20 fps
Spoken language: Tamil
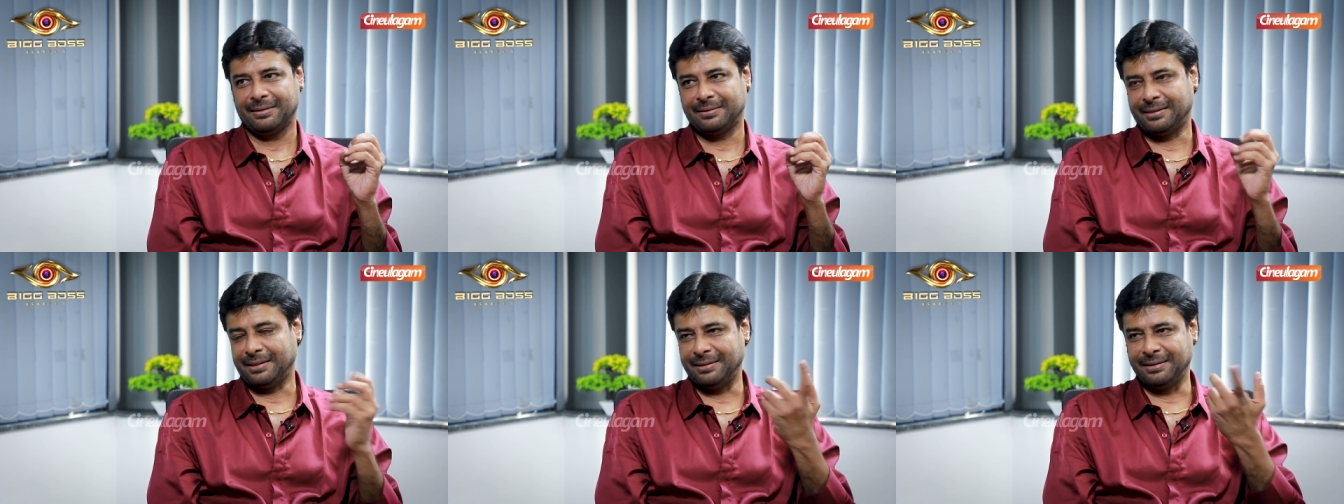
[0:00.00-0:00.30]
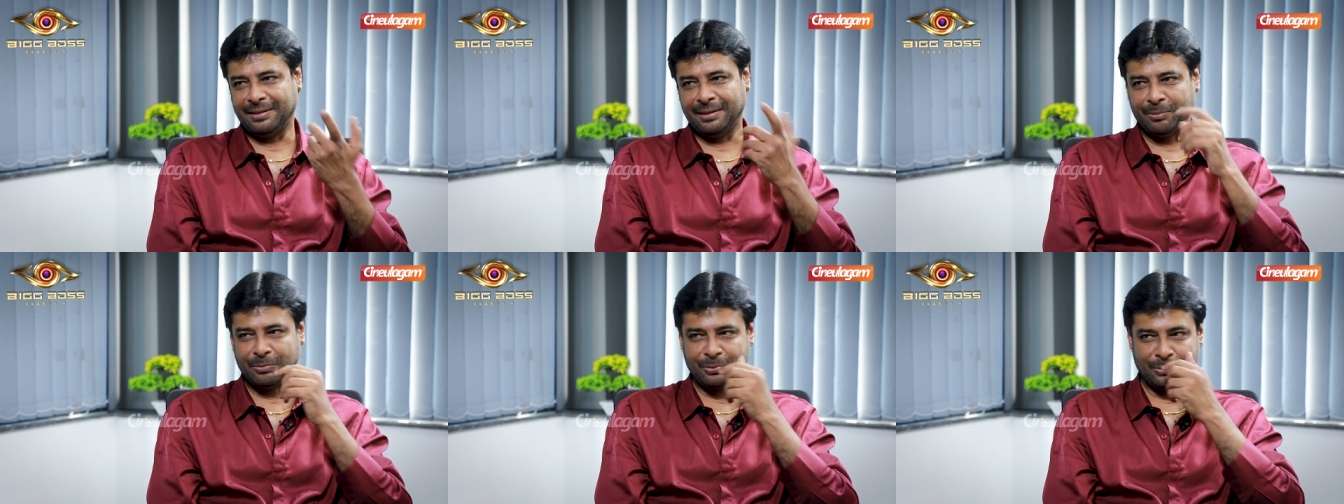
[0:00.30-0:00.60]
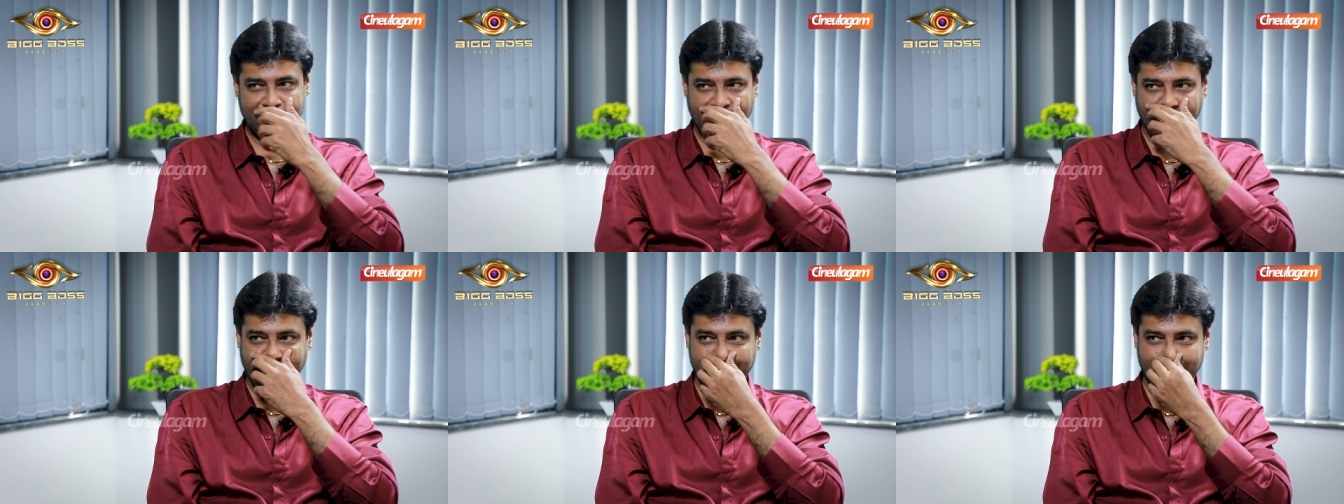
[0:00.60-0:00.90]
ஸோ ஹிந்தி நமக்கு
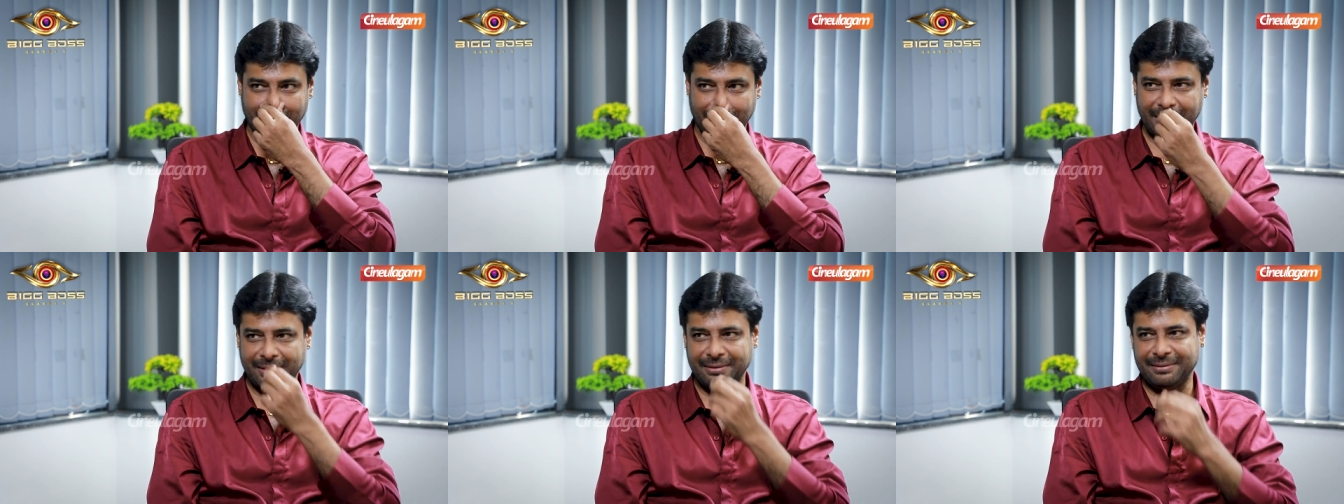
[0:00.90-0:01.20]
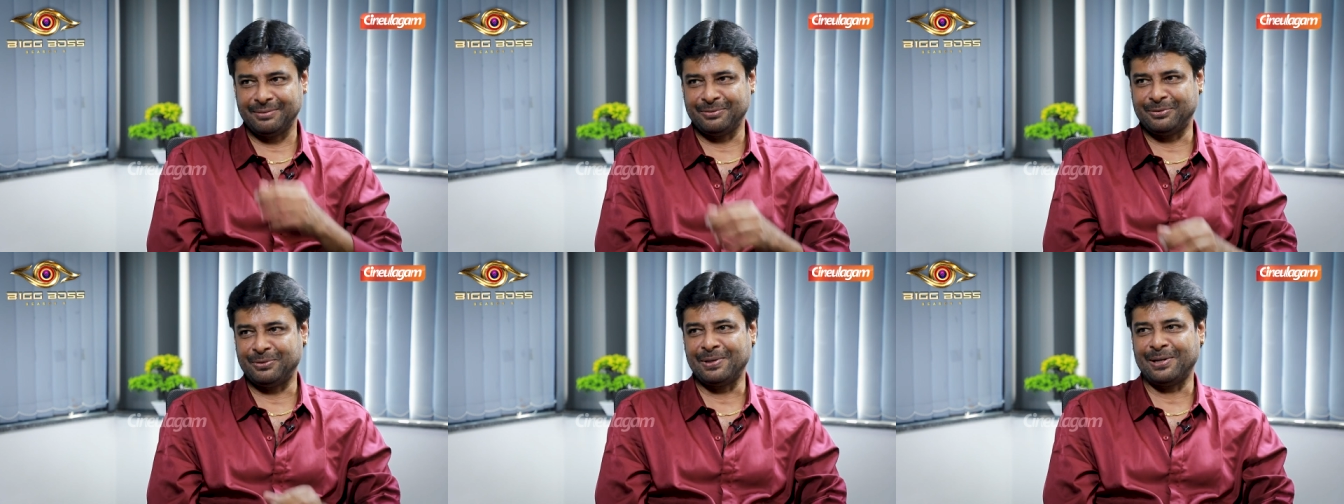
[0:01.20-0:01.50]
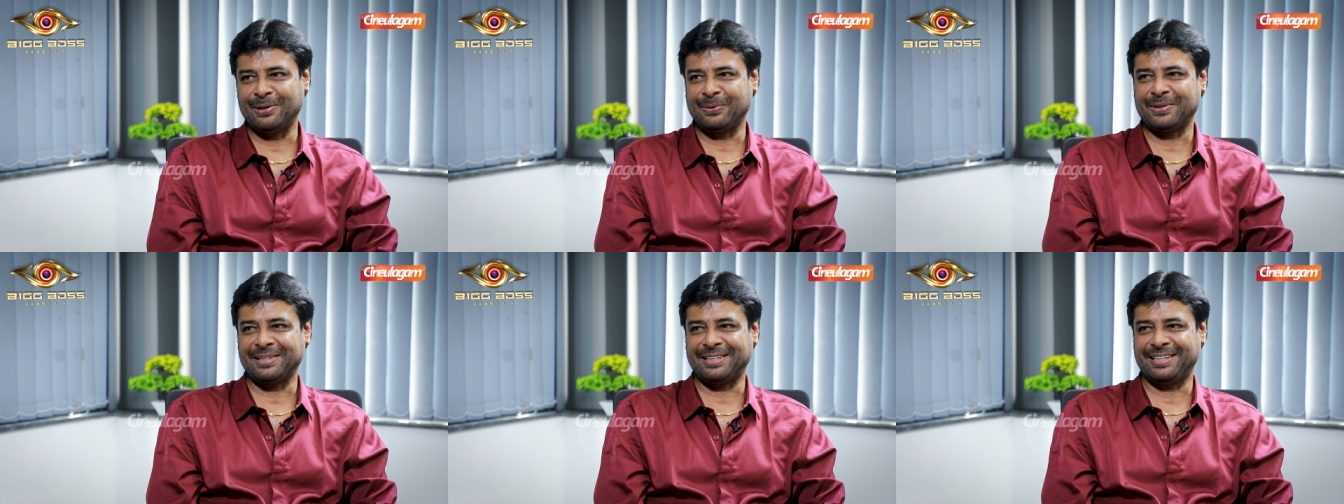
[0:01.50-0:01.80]
கொஞ்சம் அறகுறை
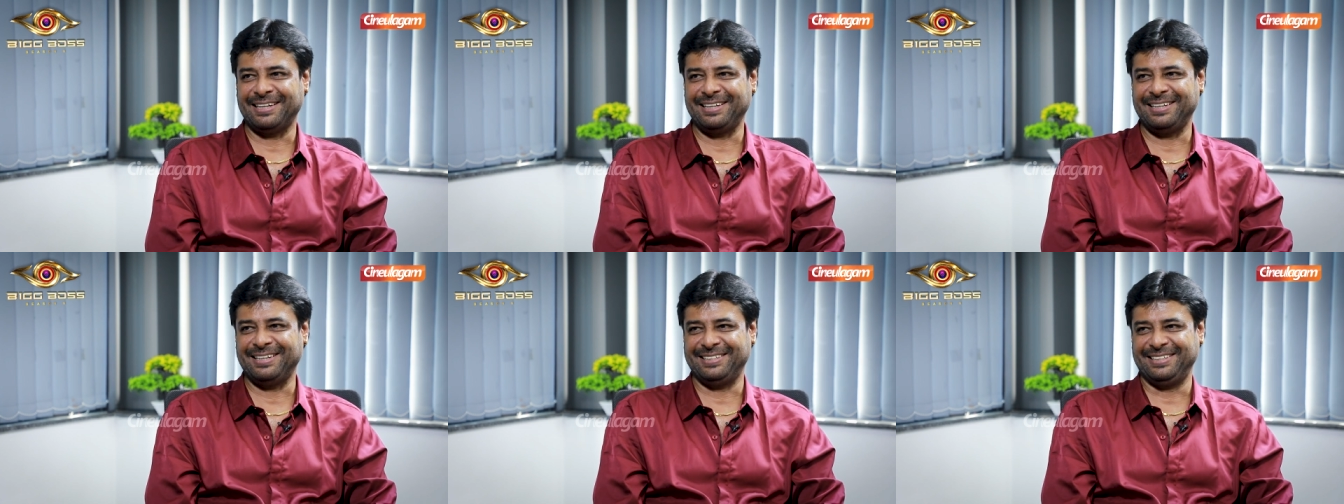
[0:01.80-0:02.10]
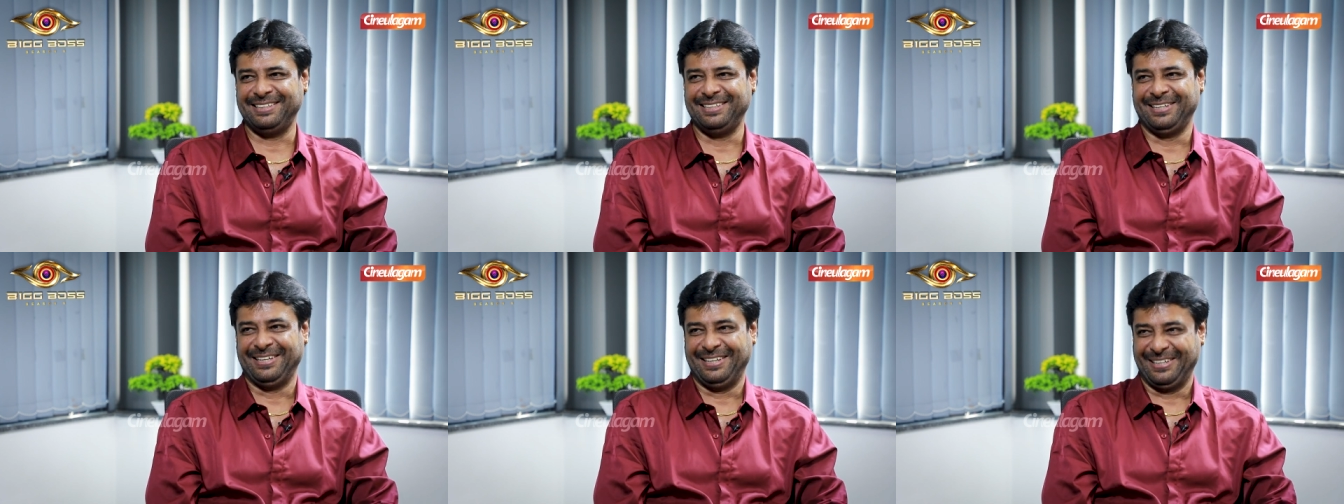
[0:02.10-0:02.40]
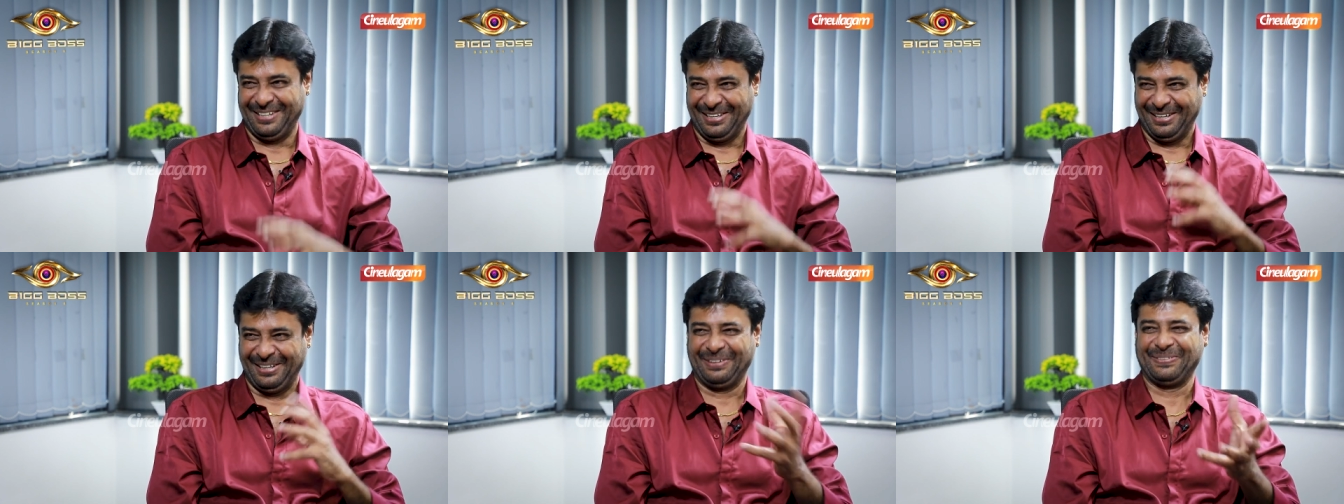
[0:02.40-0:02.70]
ஃபுல்லாக கூட தெரியாது
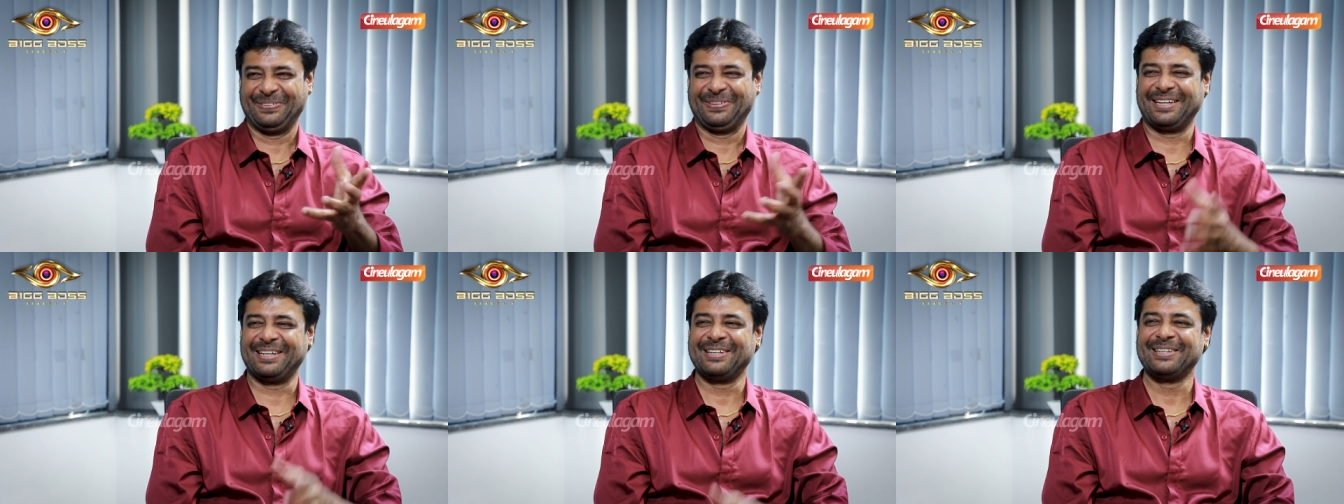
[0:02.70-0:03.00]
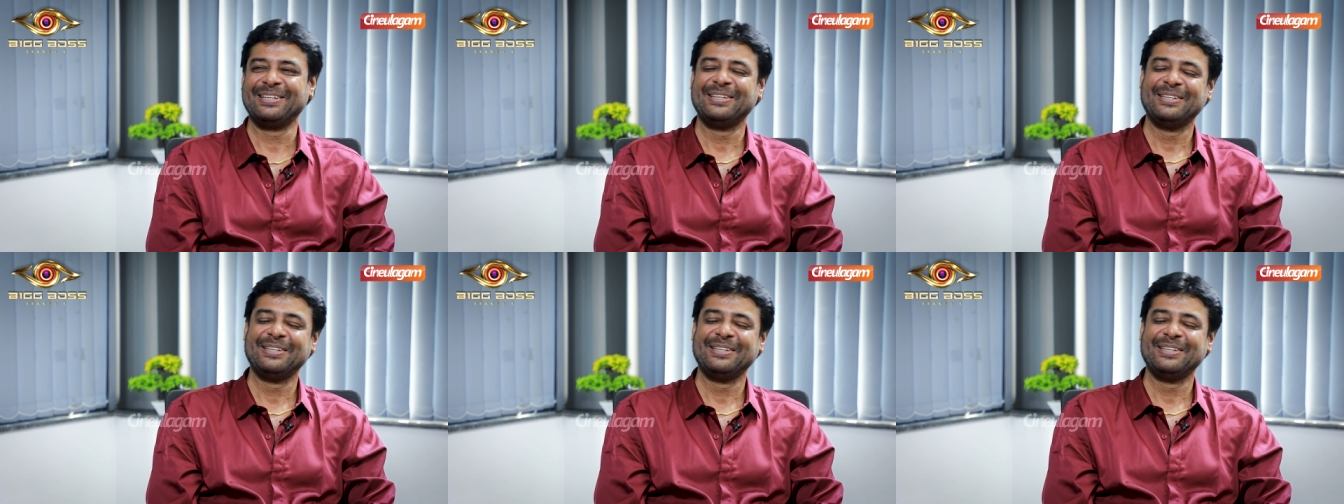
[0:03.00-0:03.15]
ஆனால் அறகுறை